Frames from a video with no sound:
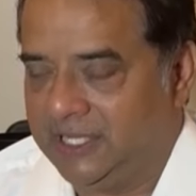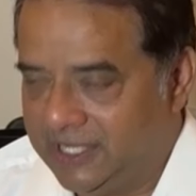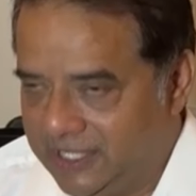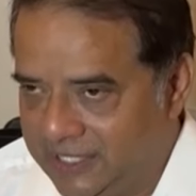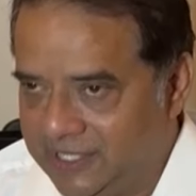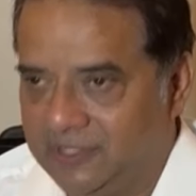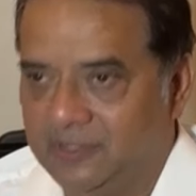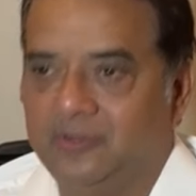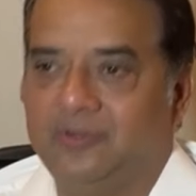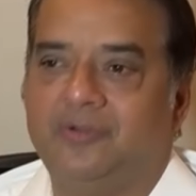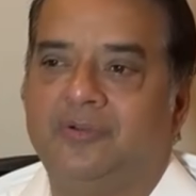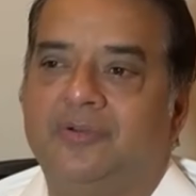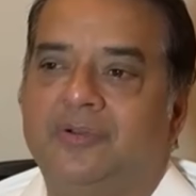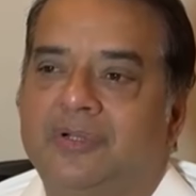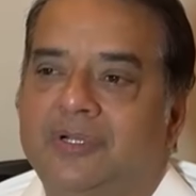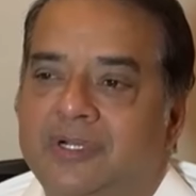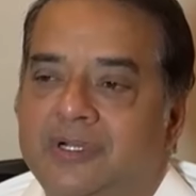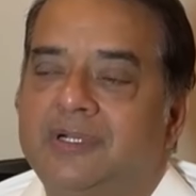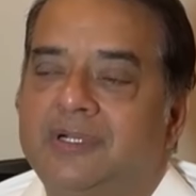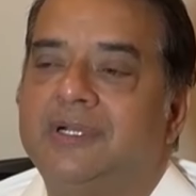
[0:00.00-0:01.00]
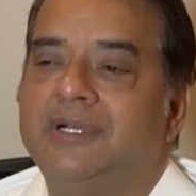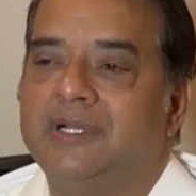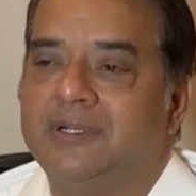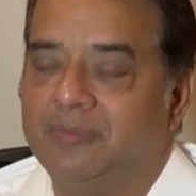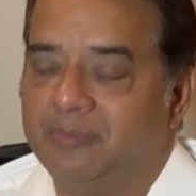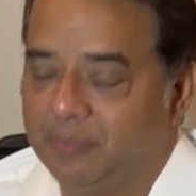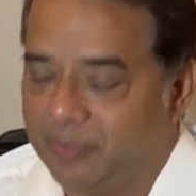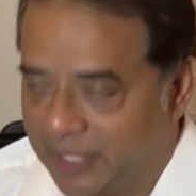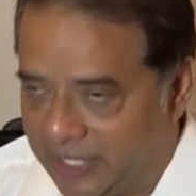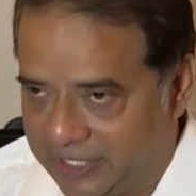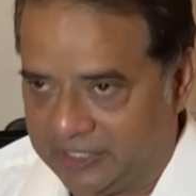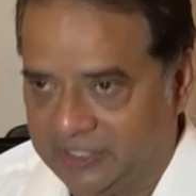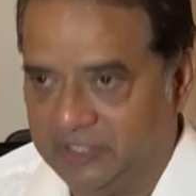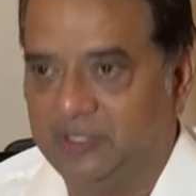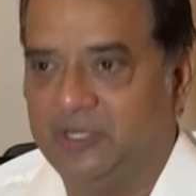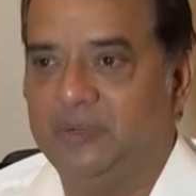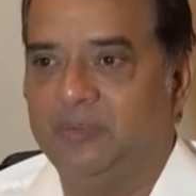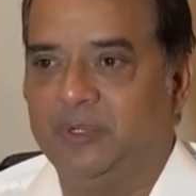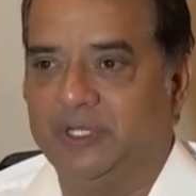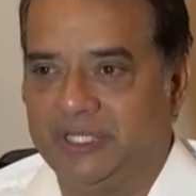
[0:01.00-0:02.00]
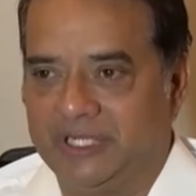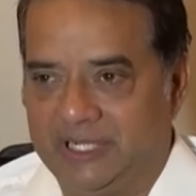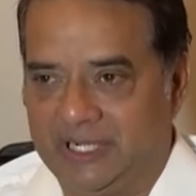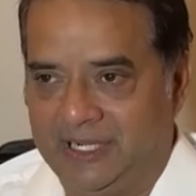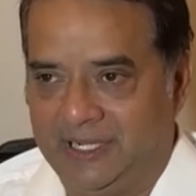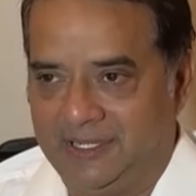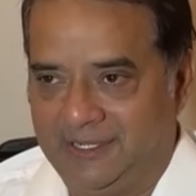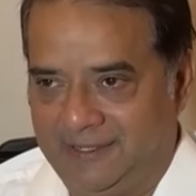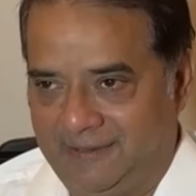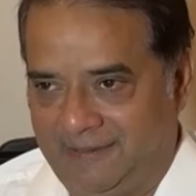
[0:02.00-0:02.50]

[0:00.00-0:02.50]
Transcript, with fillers: నేను భారతీయుడిని మొదటి